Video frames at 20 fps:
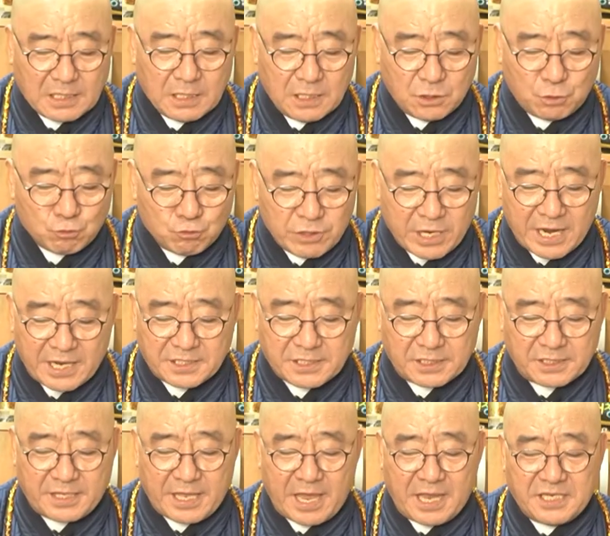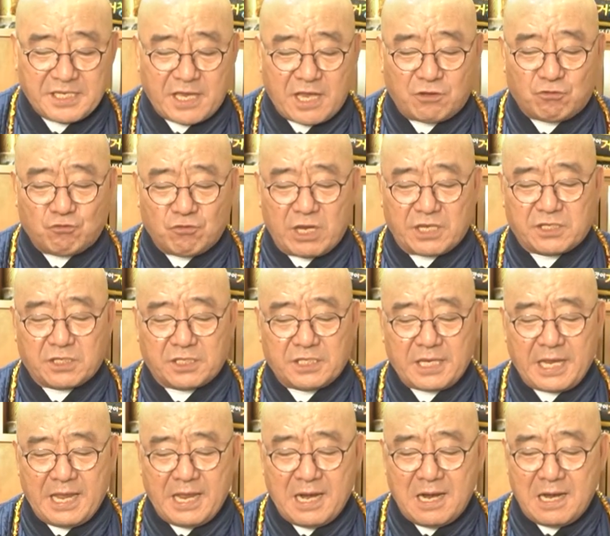그 중에서 돼지의 중에서
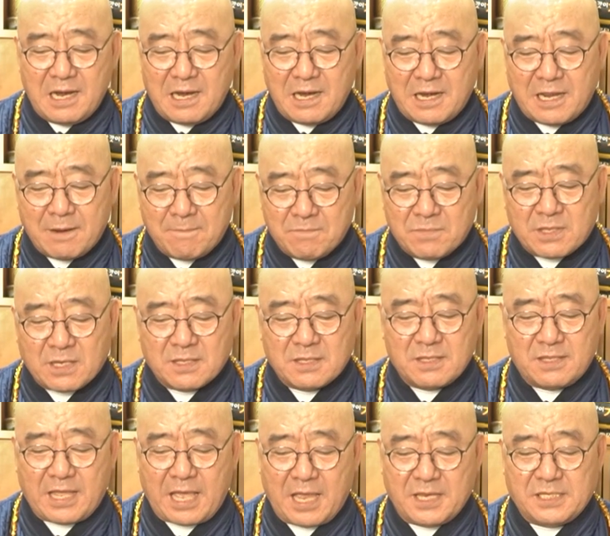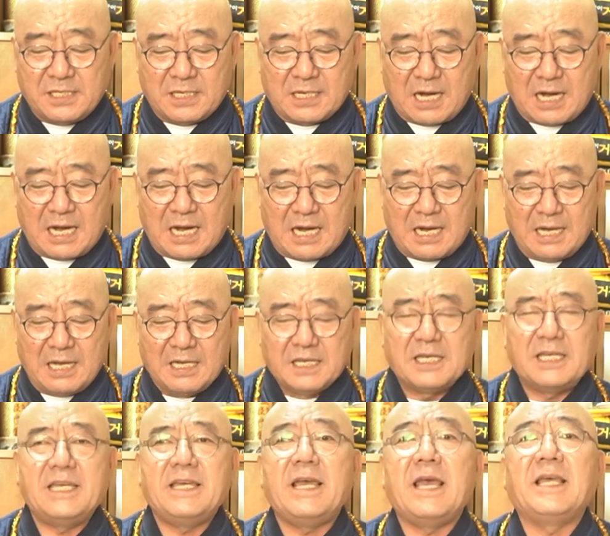제일 힘든 돼지가
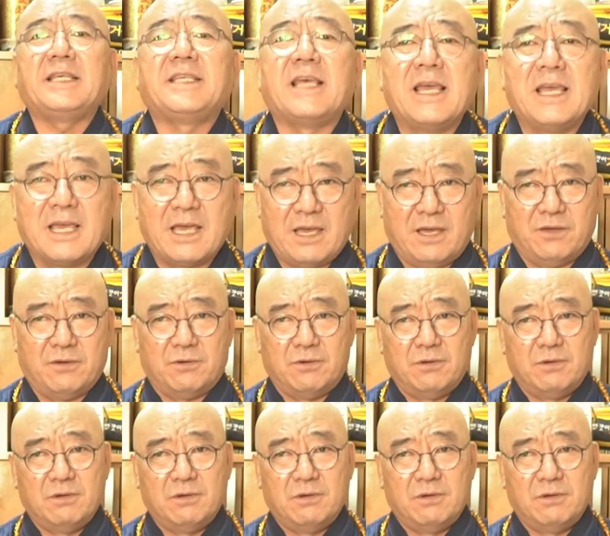희생이에요.